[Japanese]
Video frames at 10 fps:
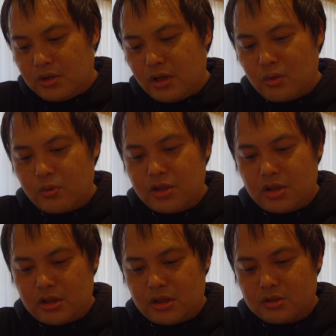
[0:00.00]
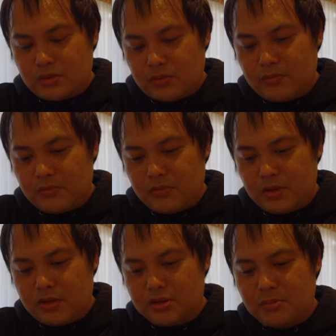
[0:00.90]
結構大きかったんですよ。
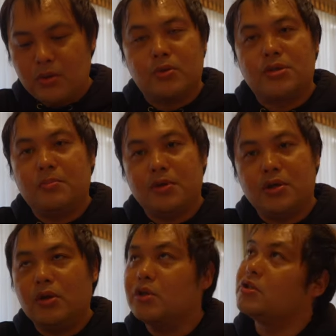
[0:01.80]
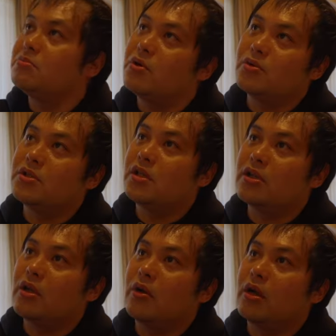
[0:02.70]
1万5000匹。なんで1万5000円
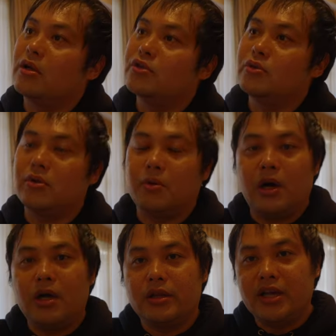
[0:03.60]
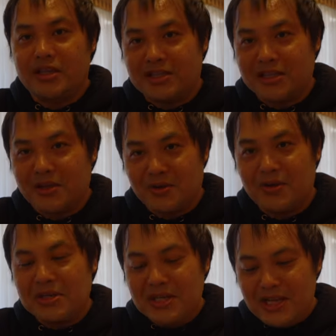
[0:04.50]
だったのかなちょっとね、わかんないですけ
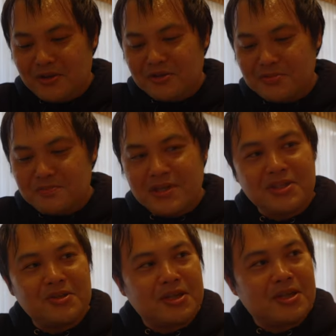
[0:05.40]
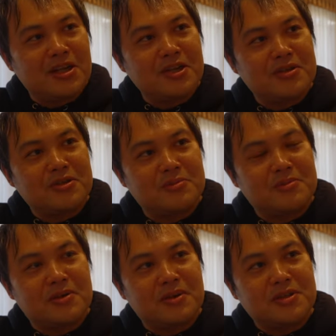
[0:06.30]
ど、40%だったらレイ君の
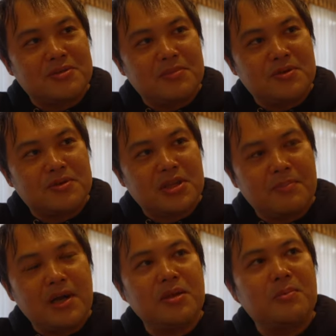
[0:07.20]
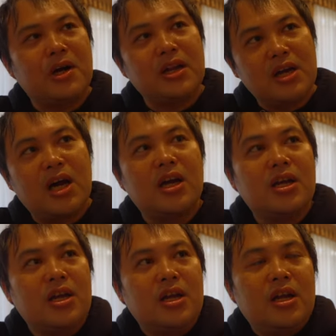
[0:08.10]
分は1万5000円。まあでもあれか、
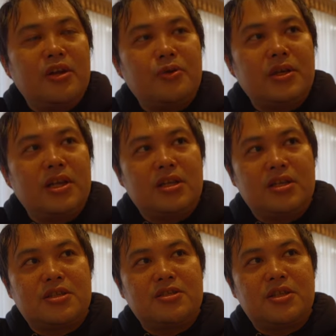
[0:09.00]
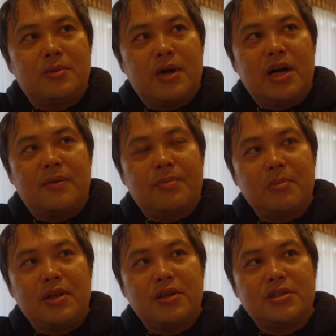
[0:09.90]
料金については、
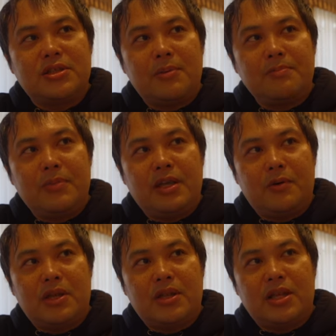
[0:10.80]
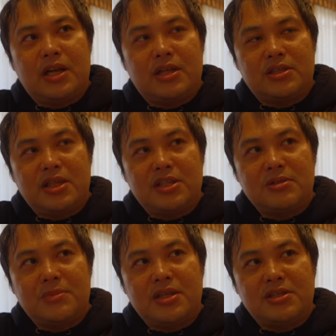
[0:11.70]
まあ、3名で割ったらですね、
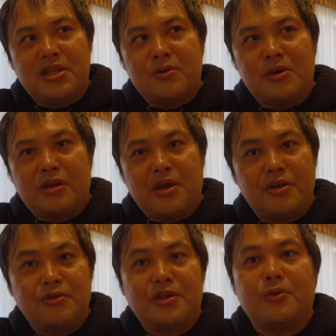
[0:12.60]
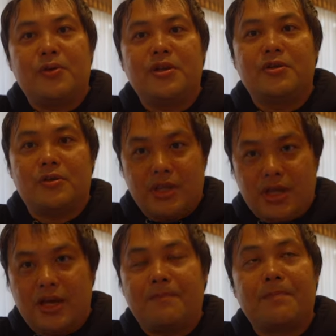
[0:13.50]
12,500円を優に超えるの
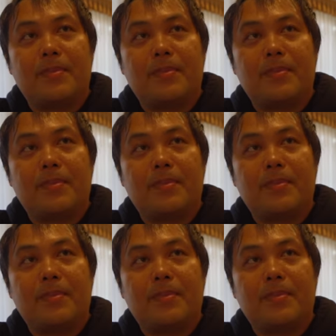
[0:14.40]
で、